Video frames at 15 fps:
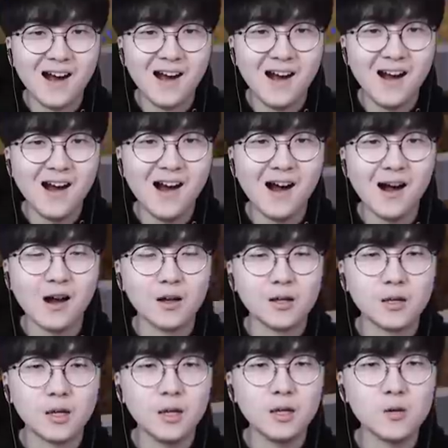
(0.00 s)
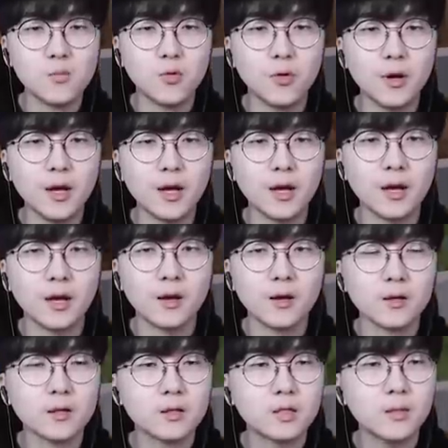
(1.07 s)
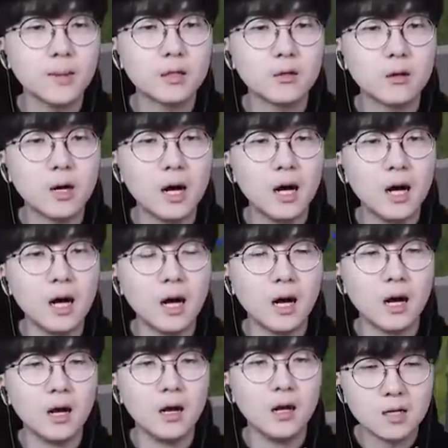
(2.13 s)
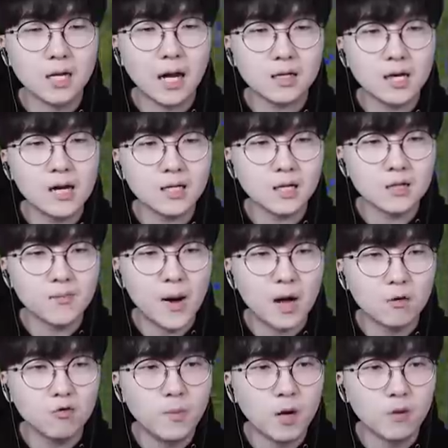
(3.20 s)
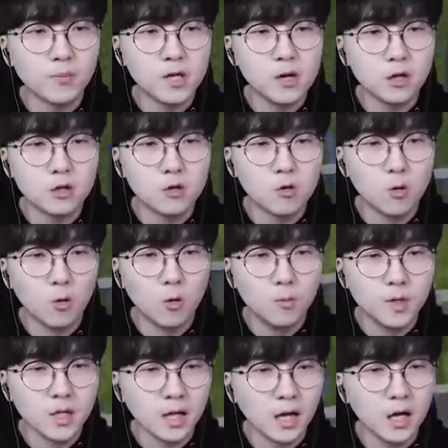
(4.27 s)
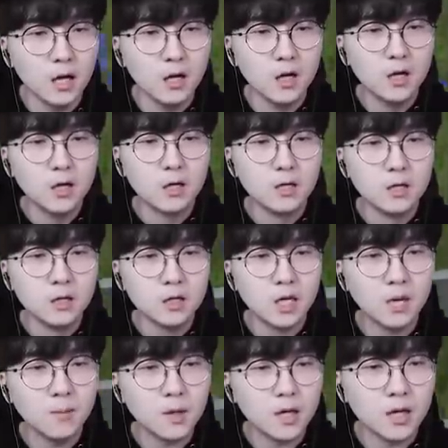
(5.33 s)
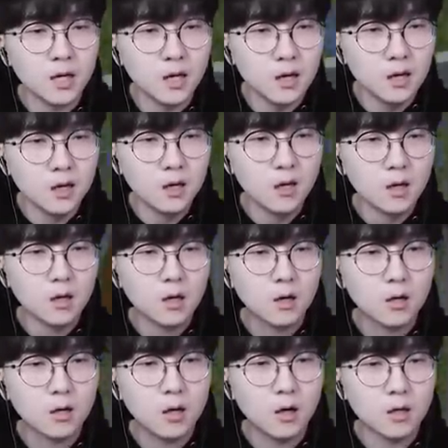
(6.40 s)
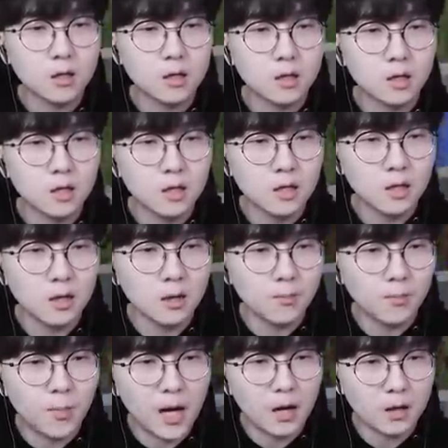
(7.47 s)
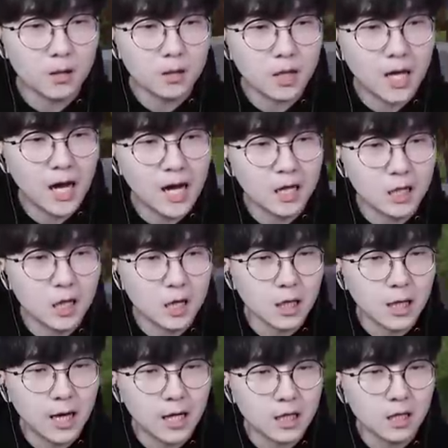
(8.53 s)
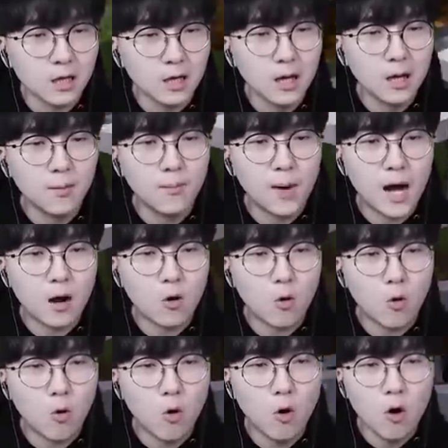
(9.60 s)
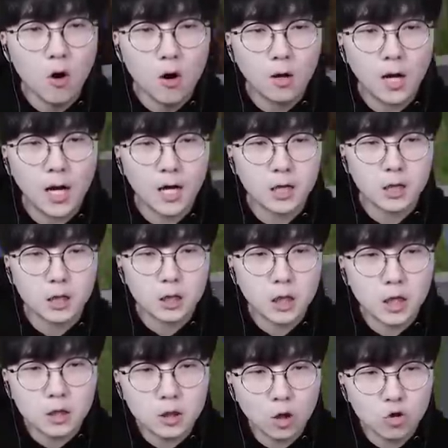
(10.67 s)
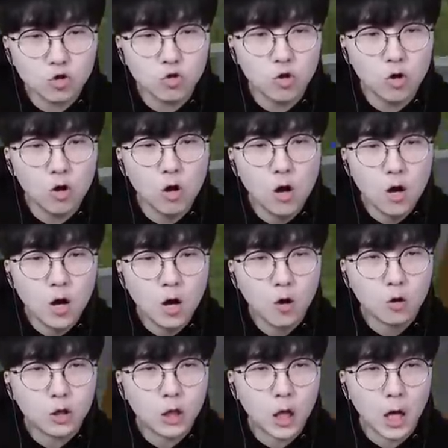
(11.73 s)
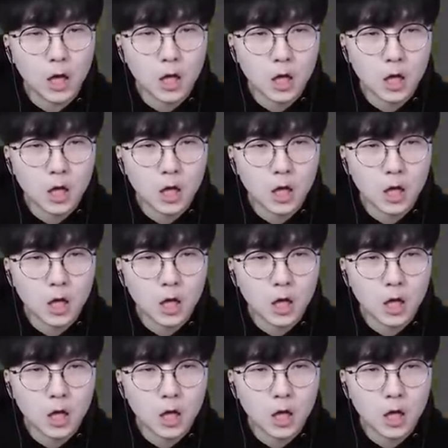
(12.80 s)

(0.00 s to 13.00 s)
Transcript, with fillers: 하 얘네들 뭐해 집에 들어가 약탈자들 마구마구 밀려들고 옵니다 응 팀킬 커트 막 카이팅 카이팅 막고 카이팅 쳐주고 오케이